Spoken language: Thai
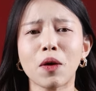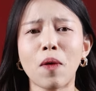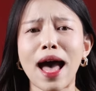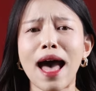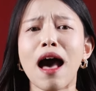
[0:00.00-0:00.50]
มเลย
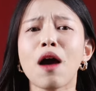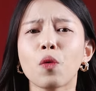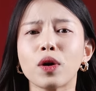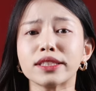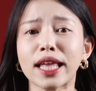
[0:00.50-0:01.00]
ว่า
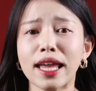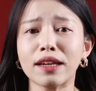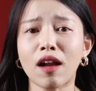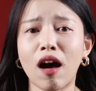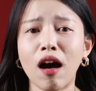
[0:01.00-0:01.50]
กวนตี
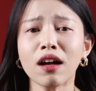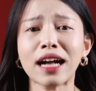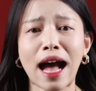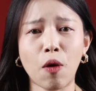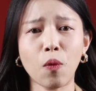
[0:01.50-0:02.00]
นหรอ
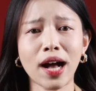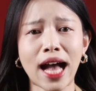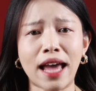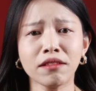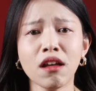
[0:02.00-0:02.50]
เก๋าว่า
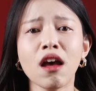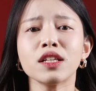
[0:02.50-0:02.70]
งั้น